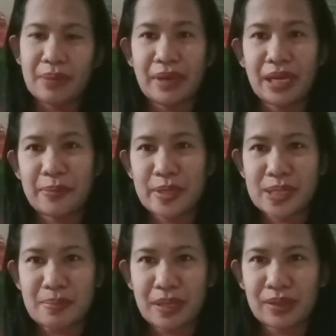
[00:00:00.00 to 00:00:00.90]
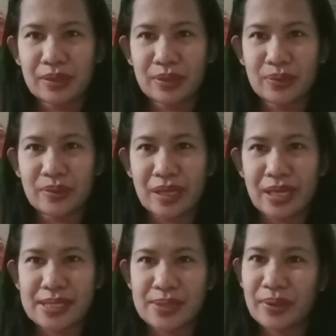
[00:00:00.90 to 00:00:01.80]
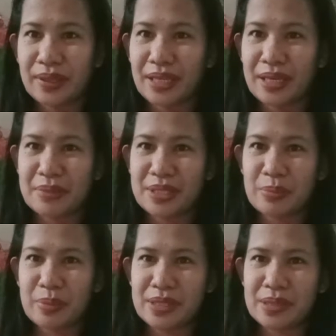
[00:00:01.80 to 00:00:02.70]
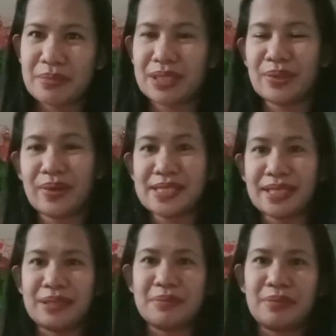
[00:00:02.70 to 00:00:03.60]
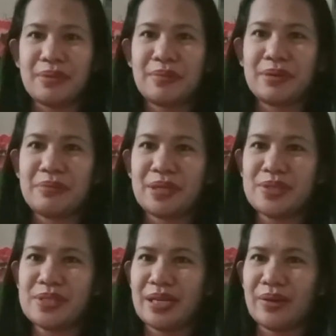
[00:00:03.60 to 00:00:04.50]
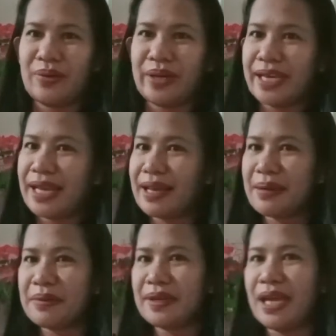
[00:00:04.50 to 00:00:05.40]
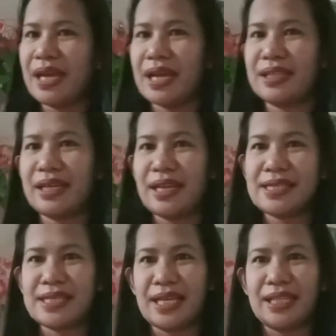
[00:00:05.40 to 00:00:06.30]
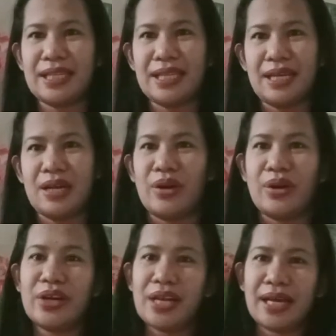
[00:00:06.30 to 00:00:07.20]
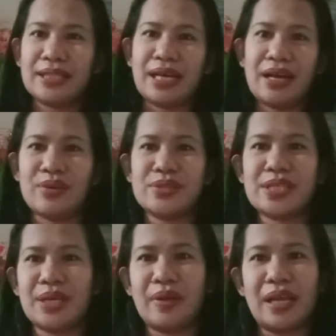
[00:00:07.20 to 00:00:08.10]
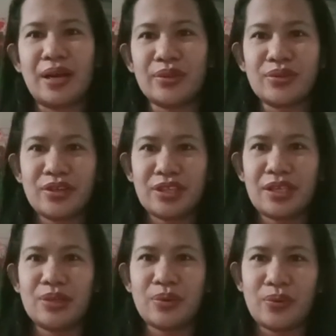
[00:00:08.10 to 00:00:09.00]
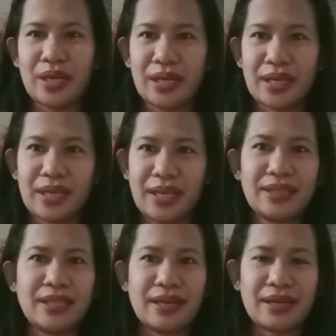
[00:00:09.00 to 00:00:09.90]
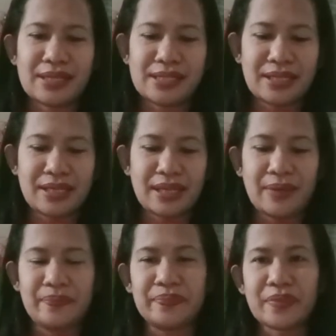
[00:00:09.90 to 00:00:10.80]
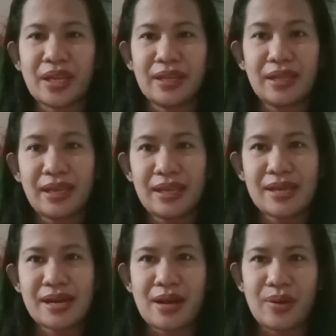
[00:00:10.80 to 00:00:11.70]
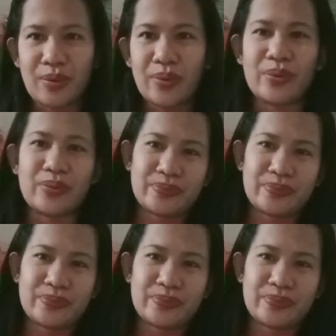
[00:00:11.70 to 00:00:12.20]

Bali, first vlog ko to guys. So, hindi naman siya first video kasi di ba may mga videos na ako. Kaya lang, kadalasan or lahat halos eh wala ako doon. Hindi nyo ako nakikita kasi nga nahihiya ako.